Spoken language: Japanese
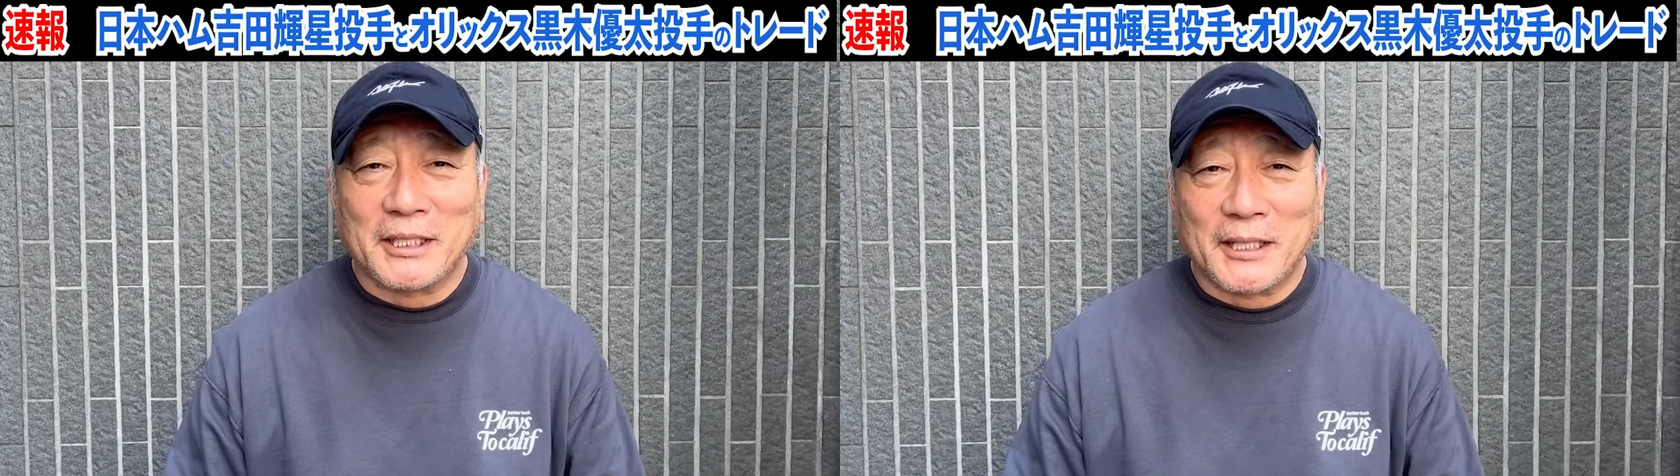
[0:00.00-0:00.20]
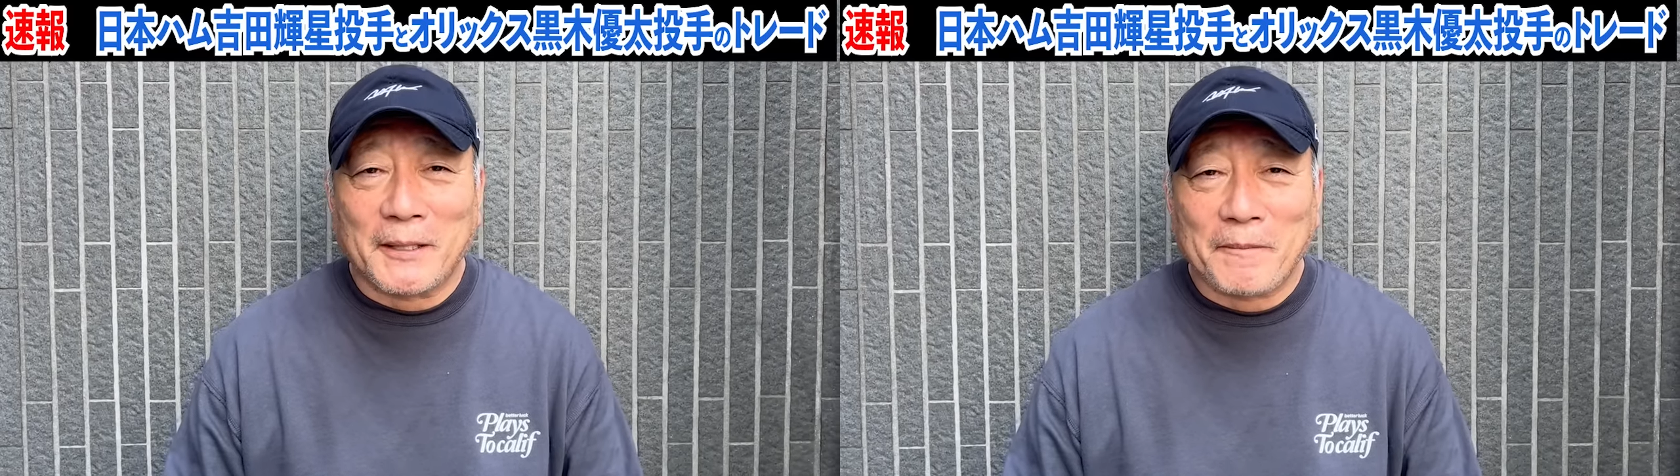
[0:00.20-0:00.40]

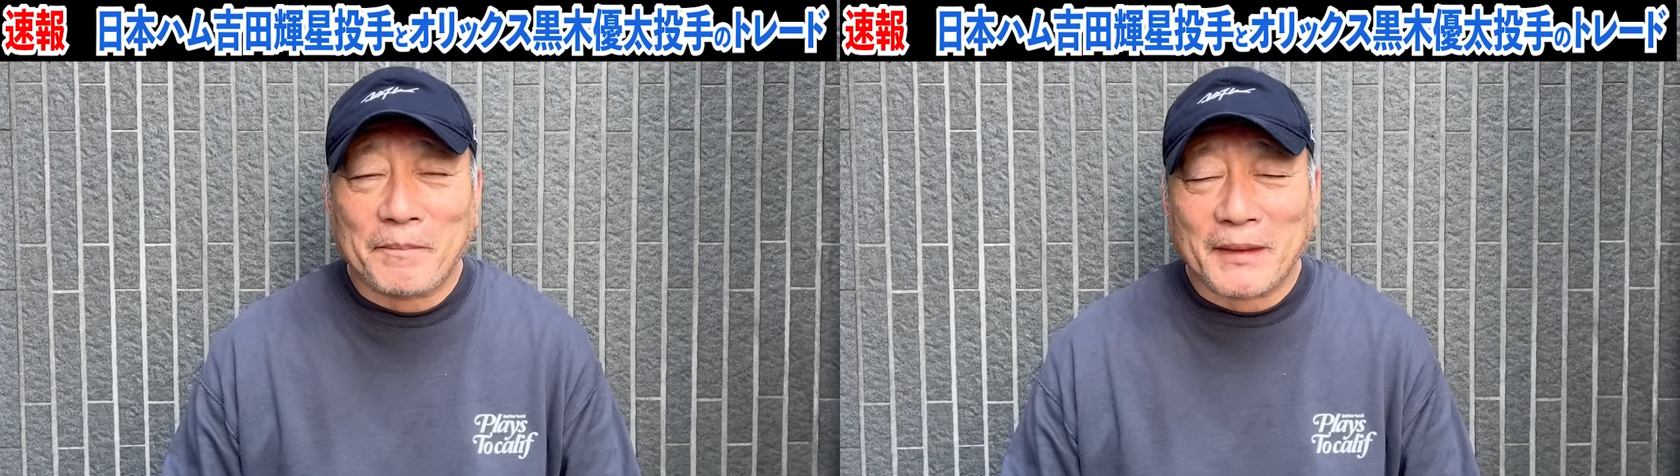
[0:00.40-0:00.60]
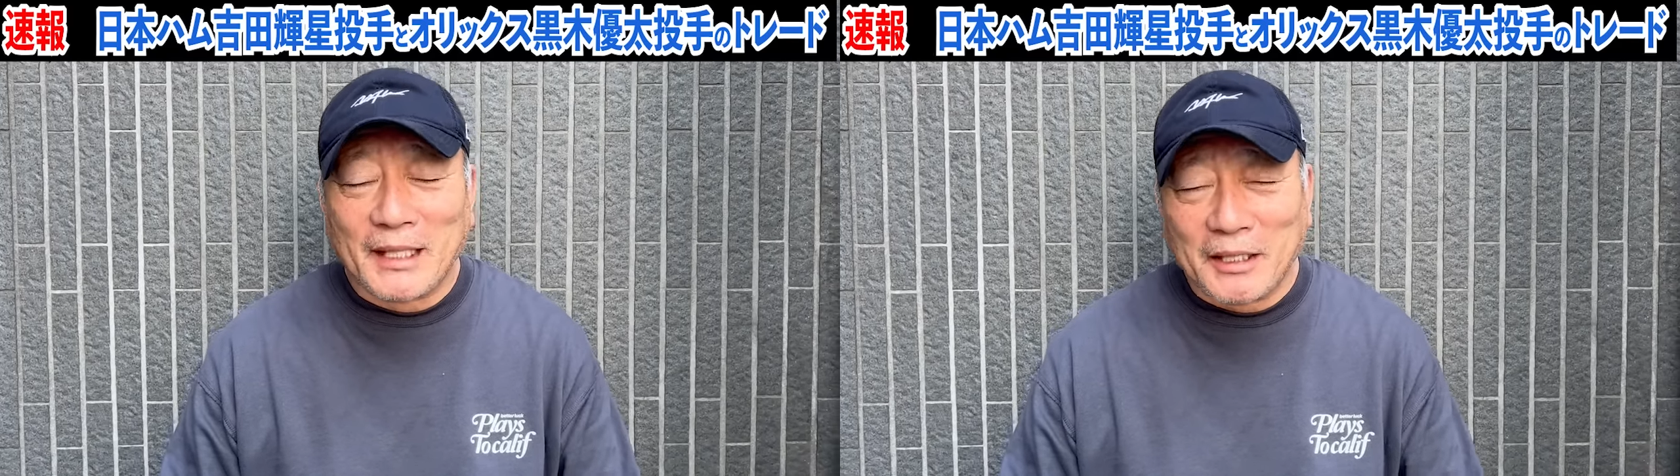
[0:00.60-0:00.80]
う
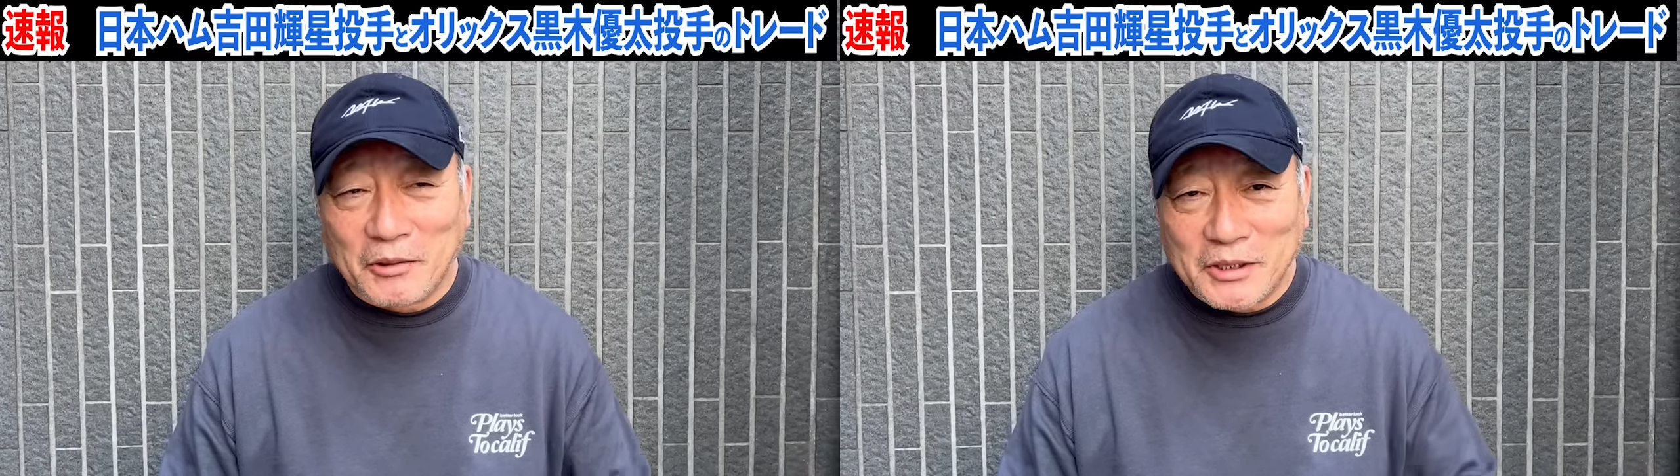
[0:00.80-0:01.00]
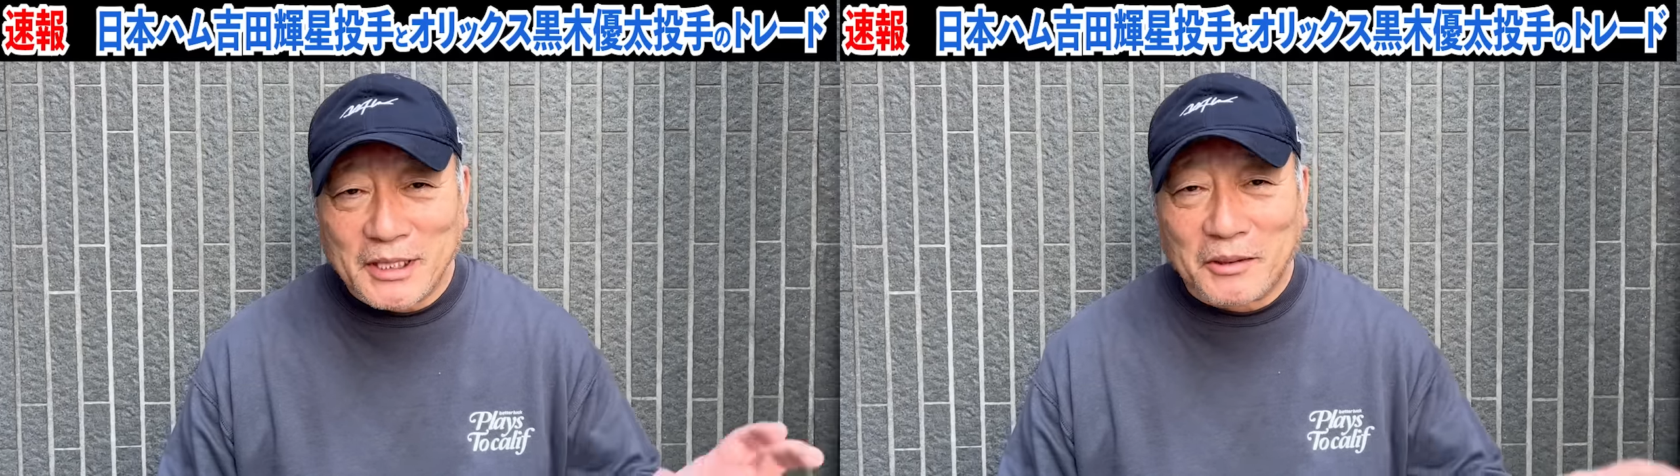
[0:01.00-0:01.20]
ん、で
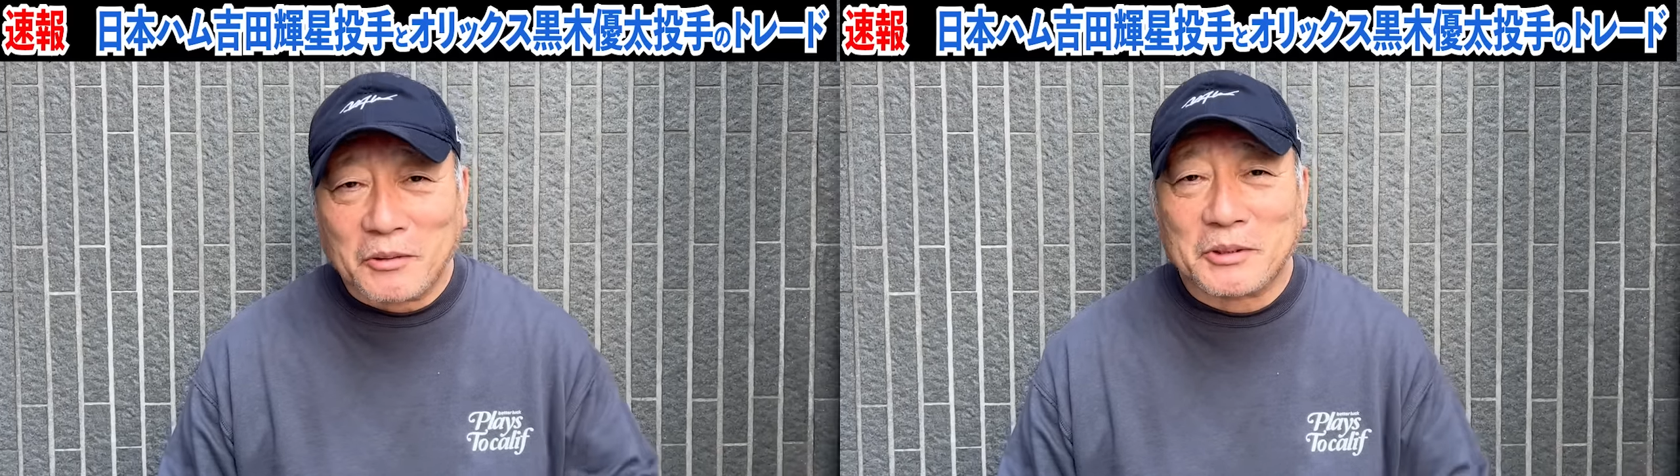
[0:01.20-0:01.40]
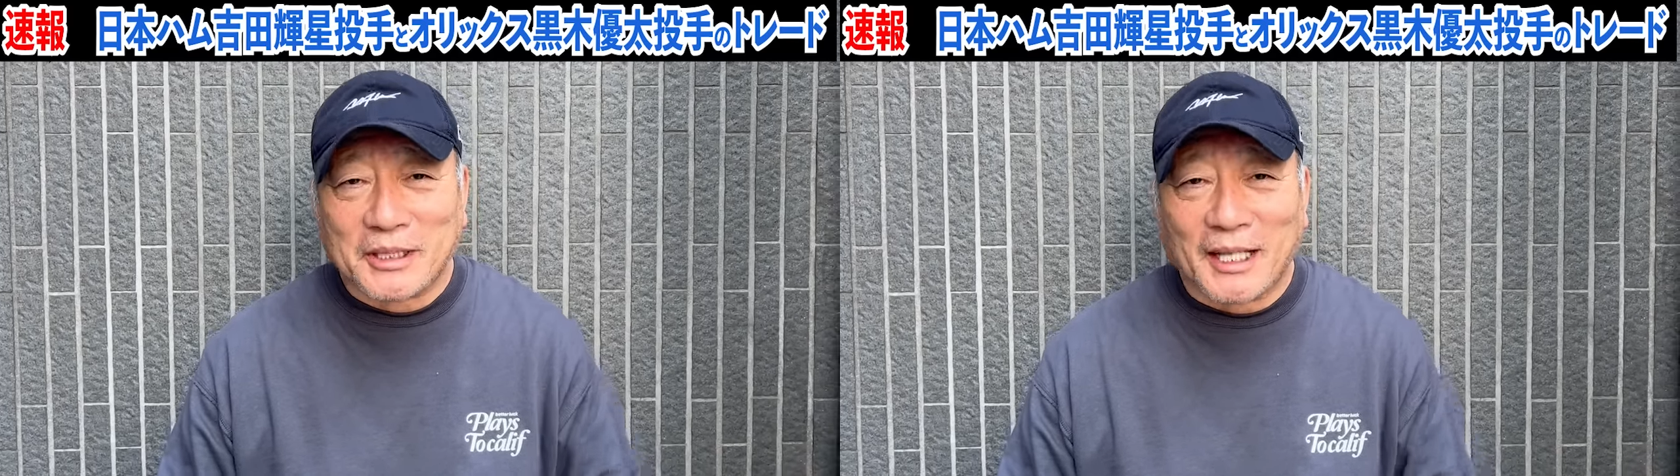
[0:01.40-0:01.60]
吉田
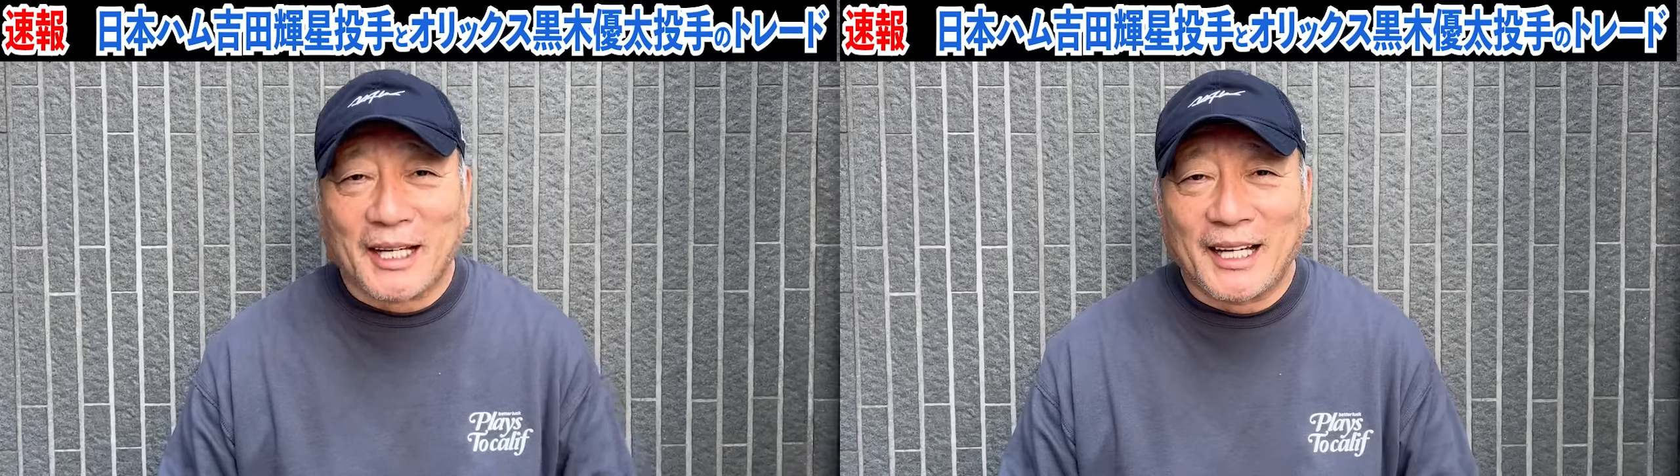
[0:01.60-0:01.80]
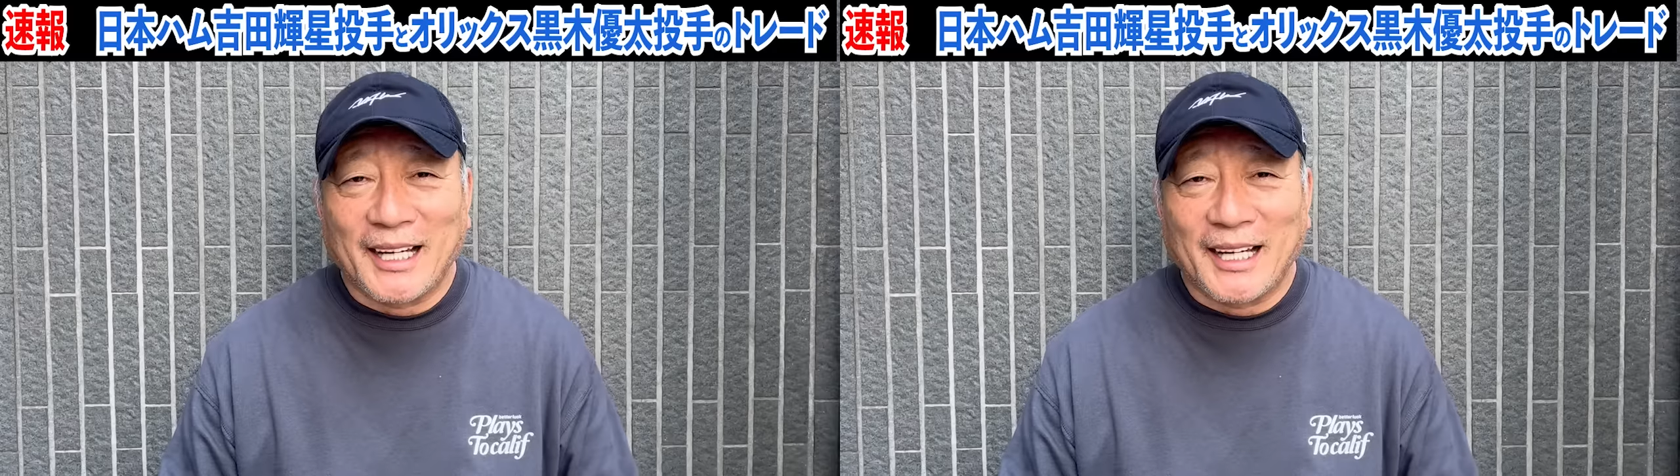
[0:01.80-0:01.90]
康生、